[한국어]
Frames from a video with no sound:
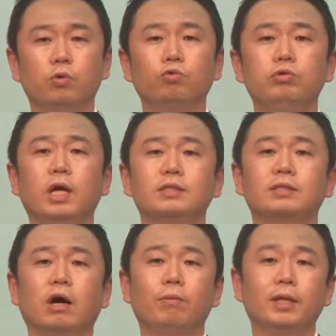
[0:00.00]
우리의
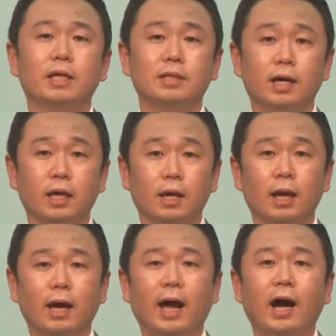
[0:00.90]
싸움의
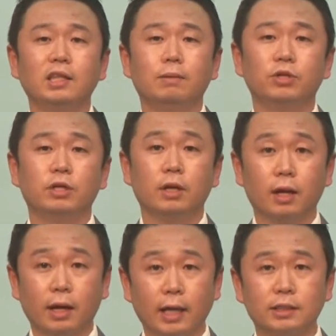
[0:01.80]
대상이 아님을
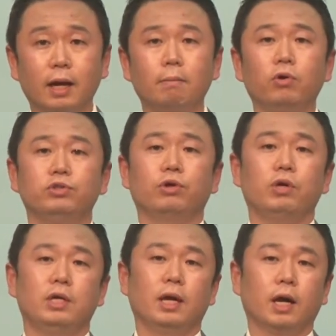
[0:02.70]
가장 먼저
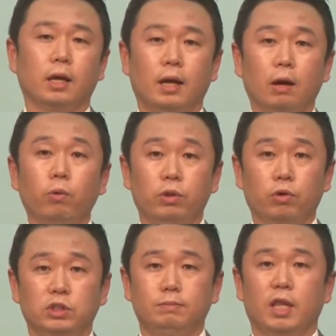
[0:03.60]
이야기를 하고 있는
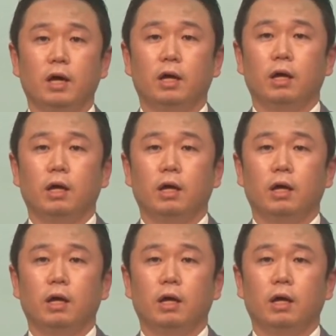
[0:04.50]
것입니다.